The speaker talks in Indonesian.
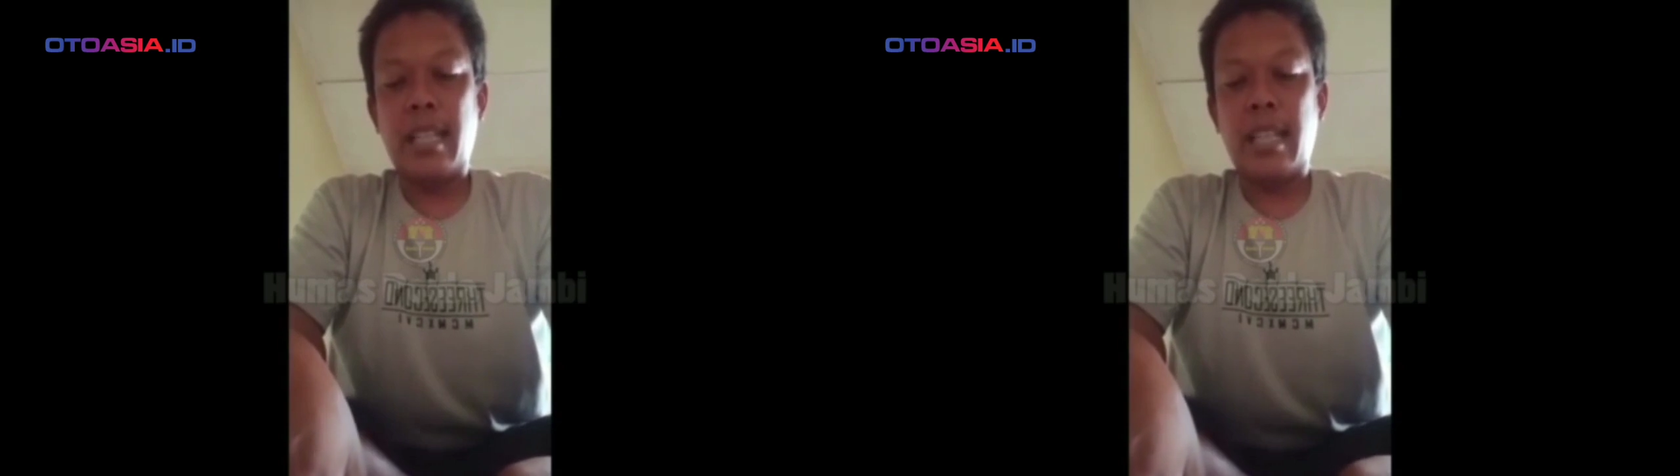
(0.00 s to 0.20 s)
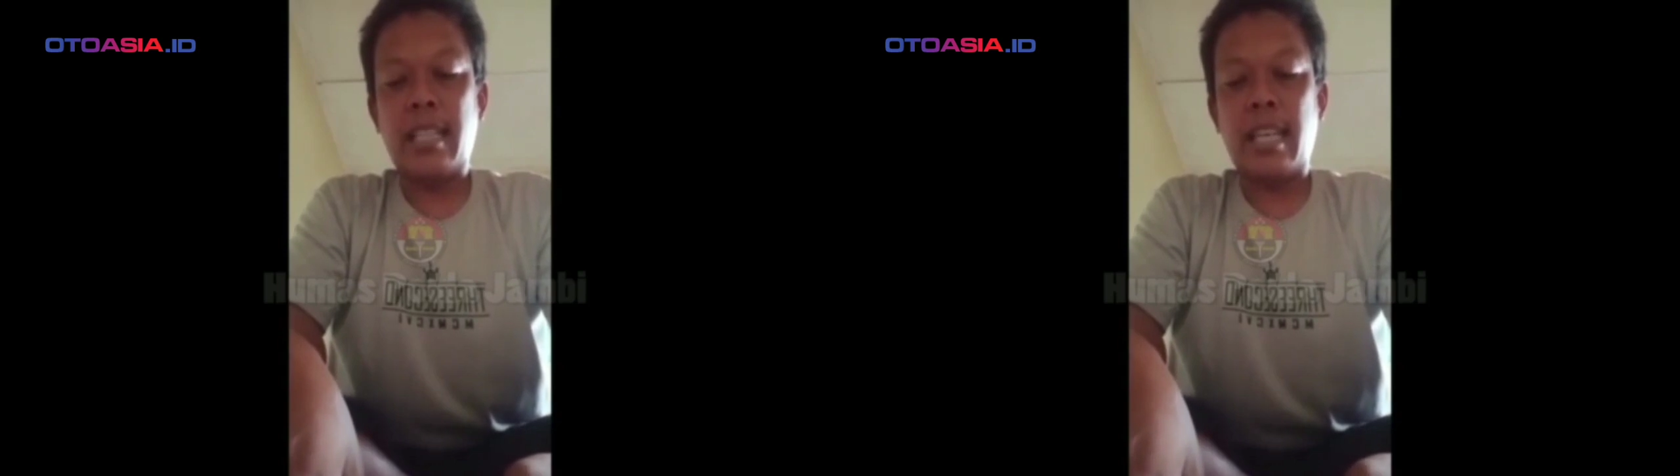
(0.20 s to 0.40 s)

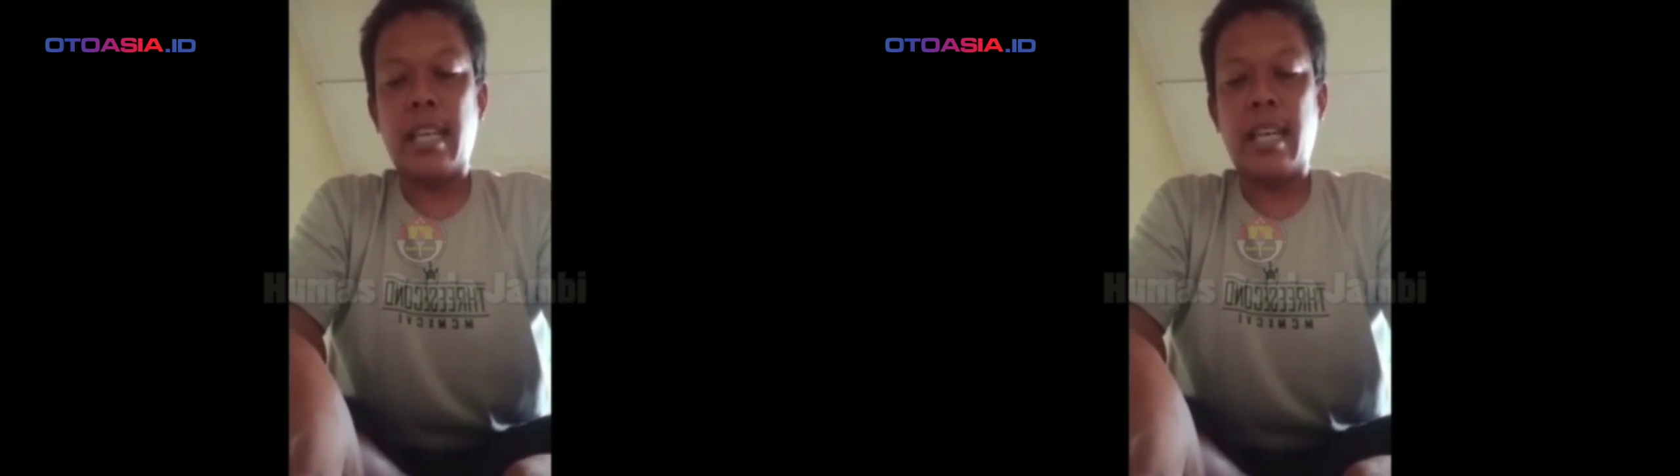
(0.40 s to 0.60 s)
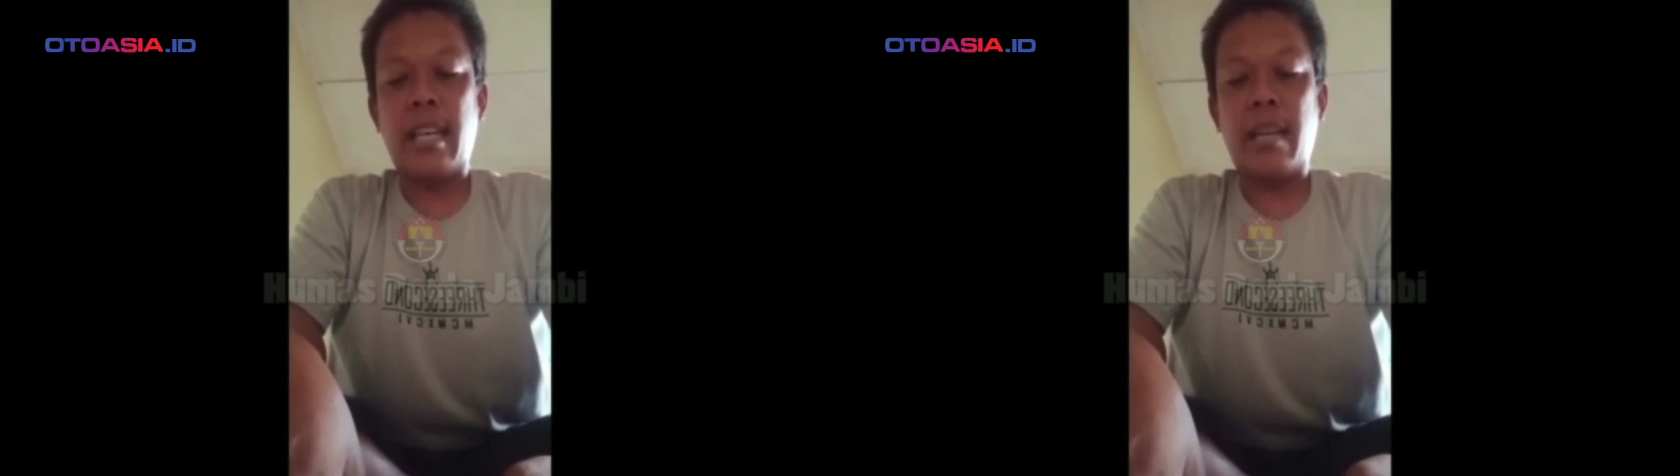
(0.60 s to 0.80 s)
dan
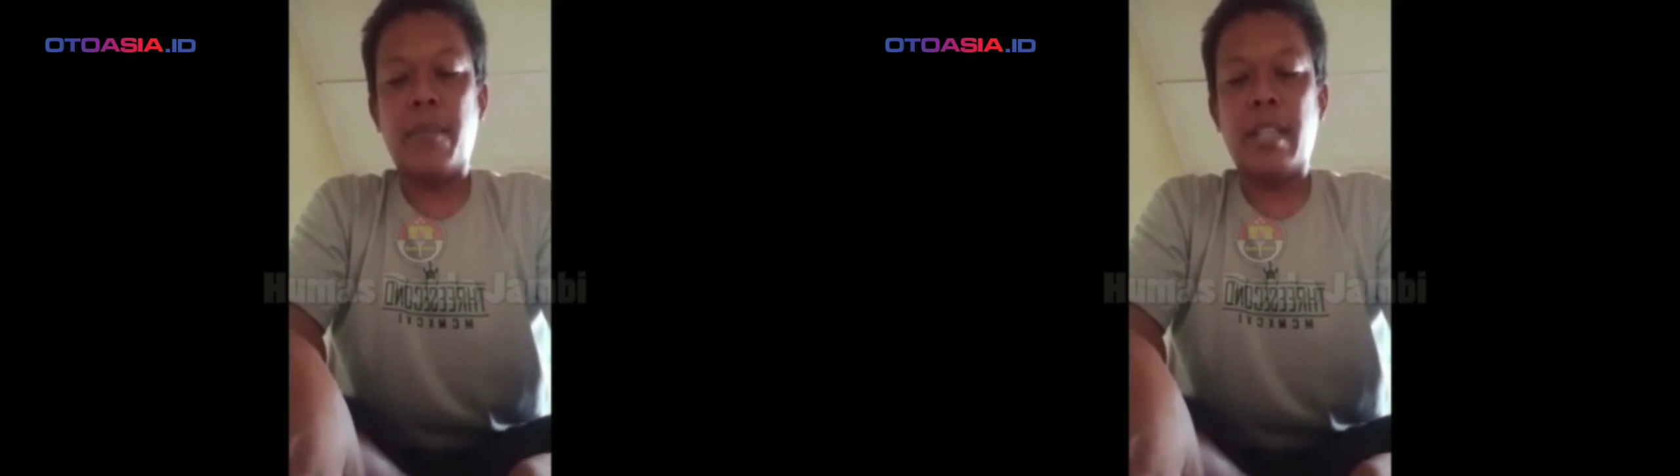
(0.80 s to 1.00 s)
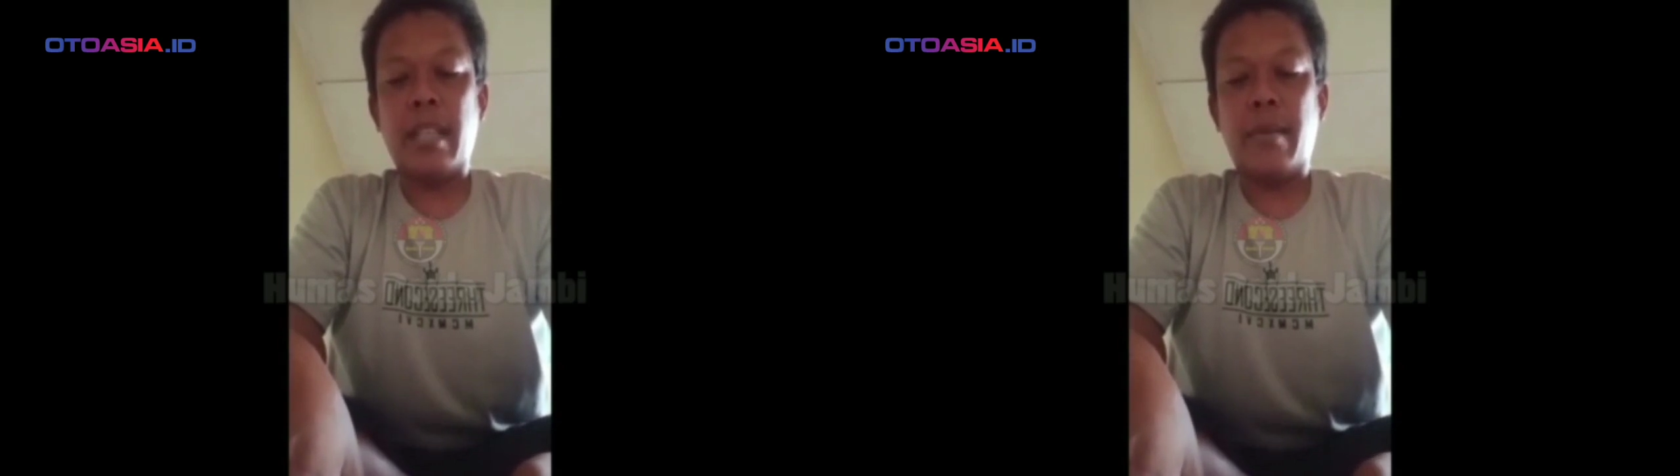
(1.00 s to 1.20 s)
saya
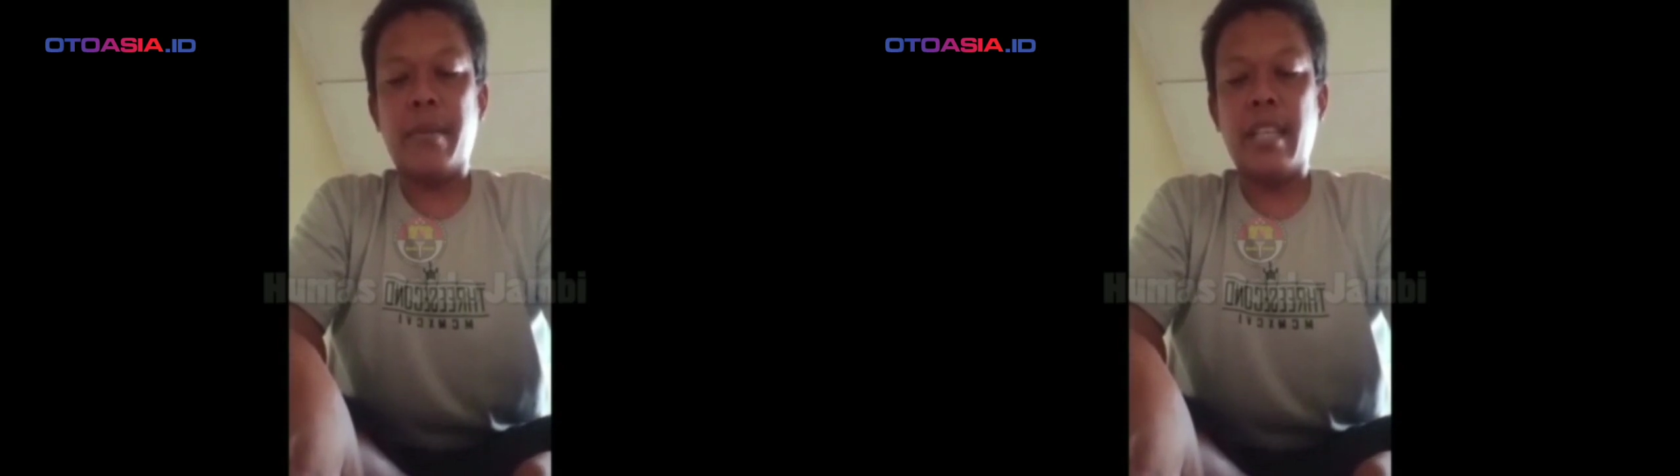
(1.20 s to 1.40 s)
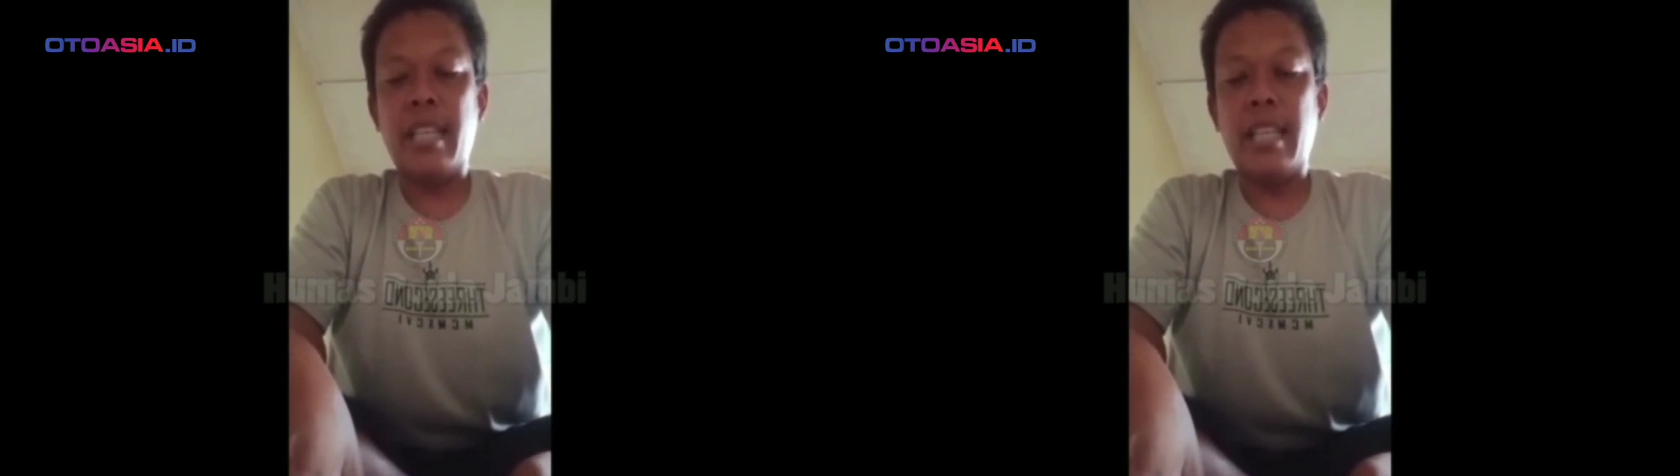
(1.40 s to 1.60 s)
nama
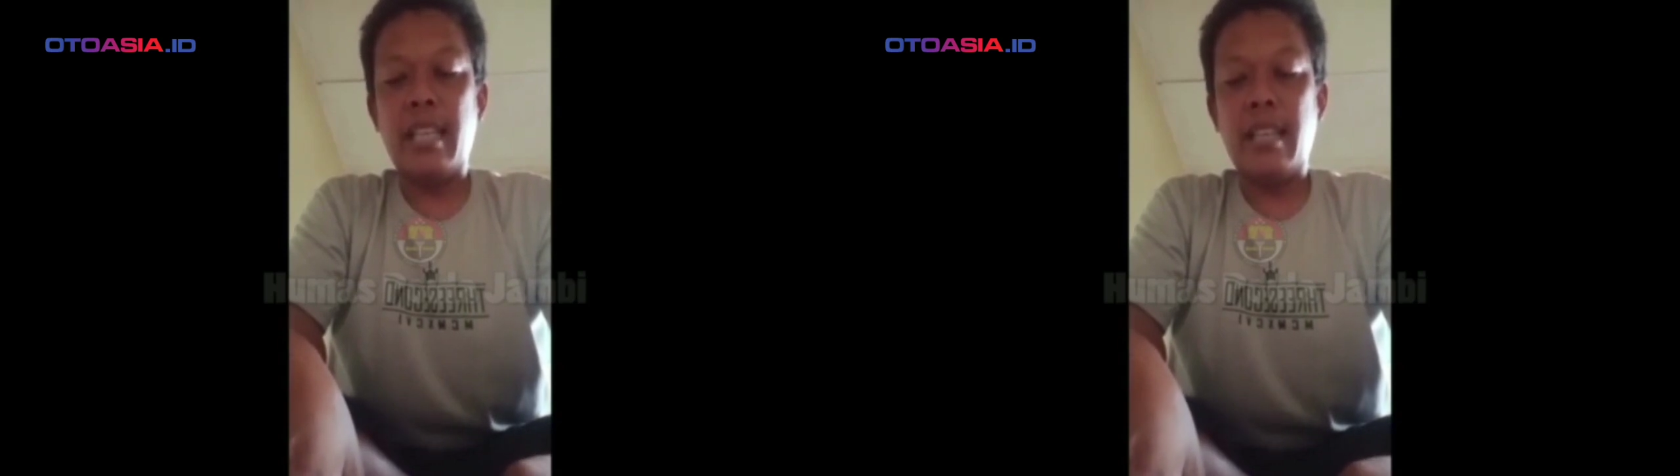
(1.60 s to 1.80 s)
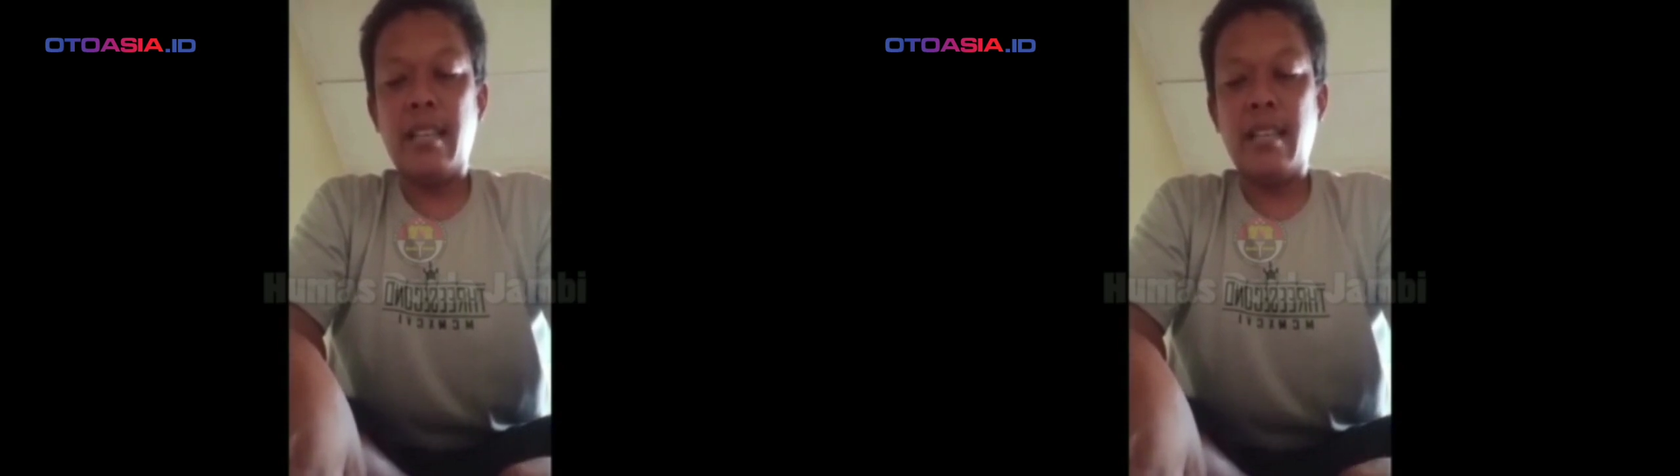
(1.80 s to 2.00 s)

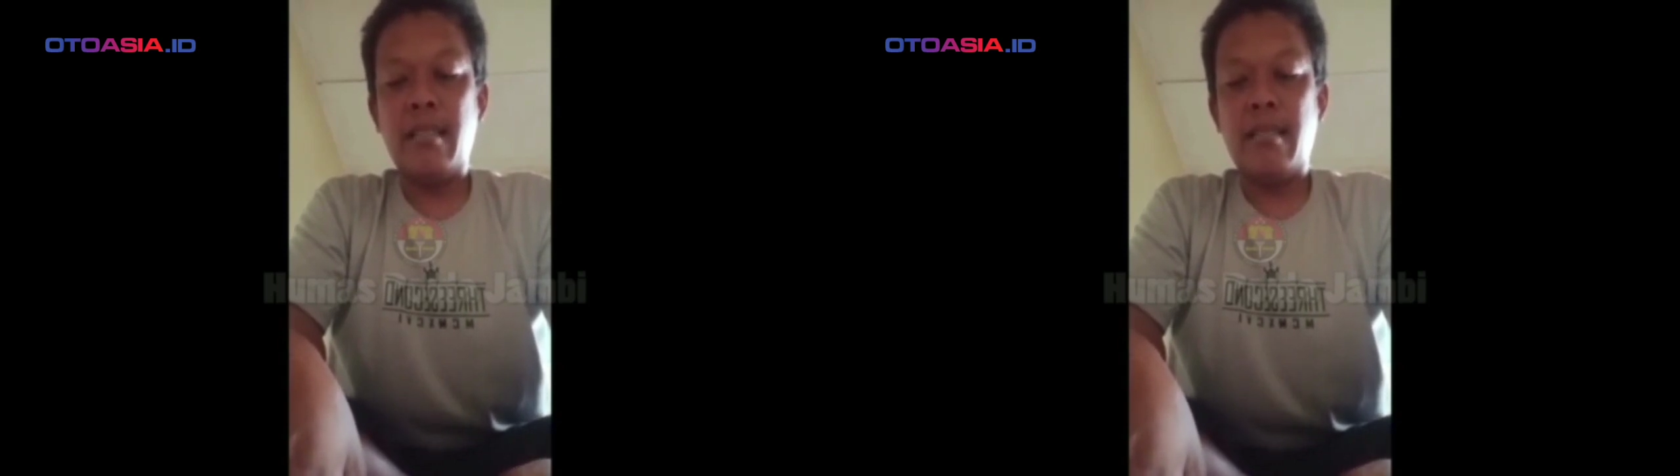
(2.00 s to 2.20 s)
Safi'i